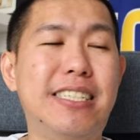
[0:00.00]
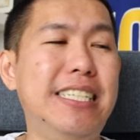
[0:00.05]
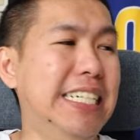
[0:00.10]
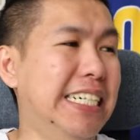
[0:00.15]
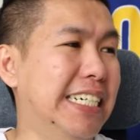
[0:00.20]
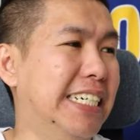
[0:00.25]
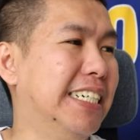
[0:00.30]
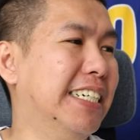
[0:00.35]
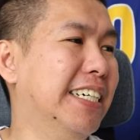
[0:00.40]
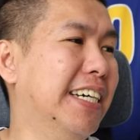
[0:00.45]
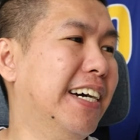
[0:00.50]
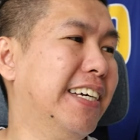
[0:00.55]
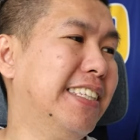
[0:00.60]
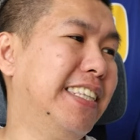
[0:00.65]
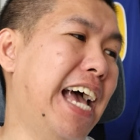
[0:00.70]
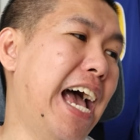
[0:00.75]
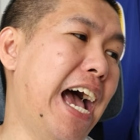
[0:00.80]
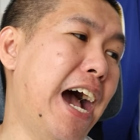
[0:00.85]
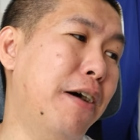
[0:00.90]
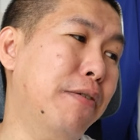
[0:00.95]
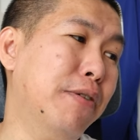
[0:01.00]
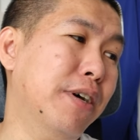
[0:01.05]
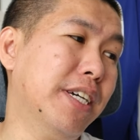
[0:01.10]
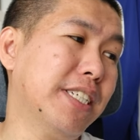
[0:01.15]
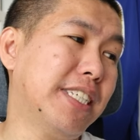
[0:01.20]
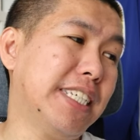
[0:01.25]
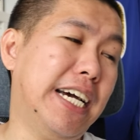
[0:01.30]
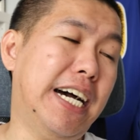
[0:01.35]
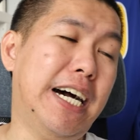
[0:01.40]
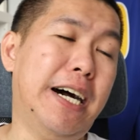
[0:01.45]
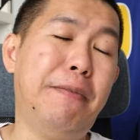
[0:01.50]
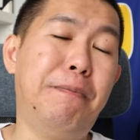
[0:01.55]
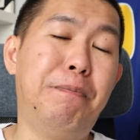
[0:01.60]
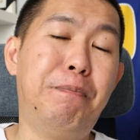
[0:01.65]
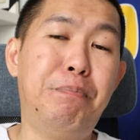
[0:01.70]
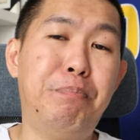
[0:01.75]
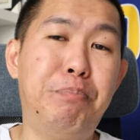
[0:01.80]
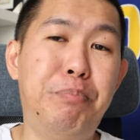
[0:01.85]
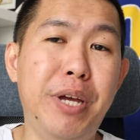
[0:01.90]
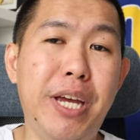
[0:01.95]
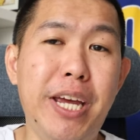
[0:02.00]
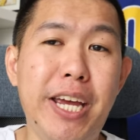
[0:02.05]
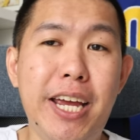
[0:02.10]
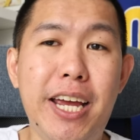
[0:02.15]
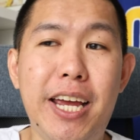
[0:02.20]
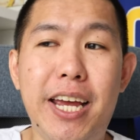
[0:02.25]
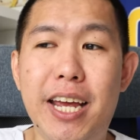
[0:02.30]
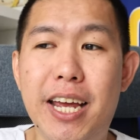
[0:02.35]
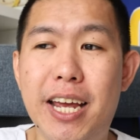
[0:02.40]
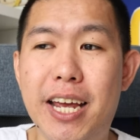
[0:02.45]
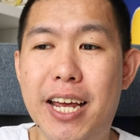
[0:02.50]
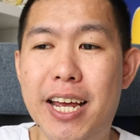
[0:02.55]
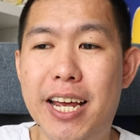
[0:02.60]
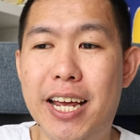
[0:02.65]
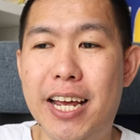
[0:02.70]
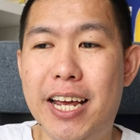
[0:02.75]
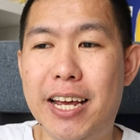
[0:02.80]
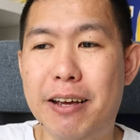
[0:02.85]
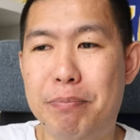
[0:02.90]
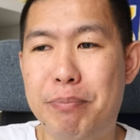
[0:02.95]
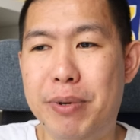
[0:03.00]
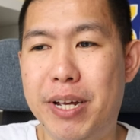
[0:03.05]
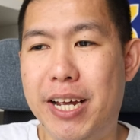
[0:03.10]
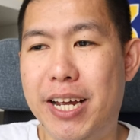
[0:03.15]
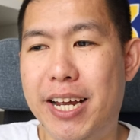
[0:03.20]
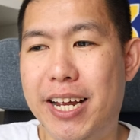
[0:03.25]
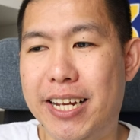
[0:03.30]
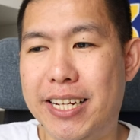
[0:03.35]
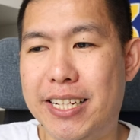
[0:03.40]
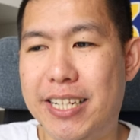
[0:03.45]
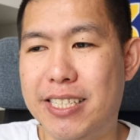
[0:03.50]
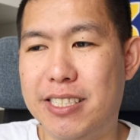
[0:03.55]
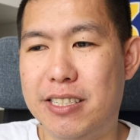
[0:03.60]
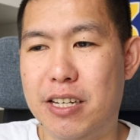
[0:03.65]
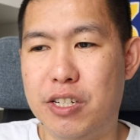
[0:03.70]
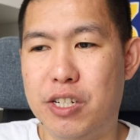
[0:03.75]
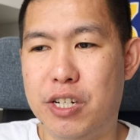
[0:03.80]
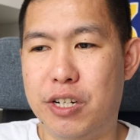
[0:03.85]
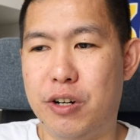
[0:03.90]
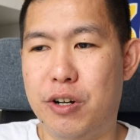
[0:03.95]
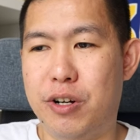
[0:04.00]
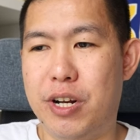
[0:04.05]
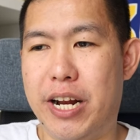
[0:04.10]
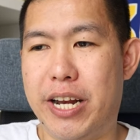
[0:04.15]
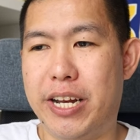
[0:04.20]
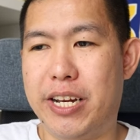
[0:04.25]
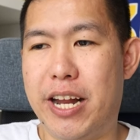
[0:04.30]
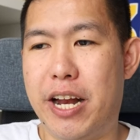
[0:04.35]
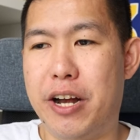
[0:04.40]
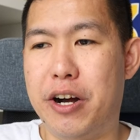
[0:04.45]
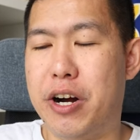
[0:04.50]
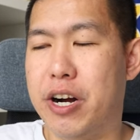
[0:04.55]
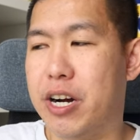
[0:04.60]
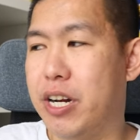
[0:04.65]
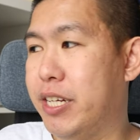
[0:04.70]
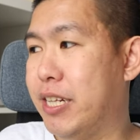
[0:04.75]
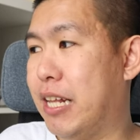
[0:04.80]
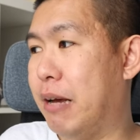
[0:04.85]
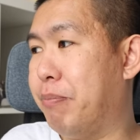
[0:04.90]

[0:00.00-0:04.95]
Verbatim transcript: Uh, that was a big, big decision though dari Dan Hurley.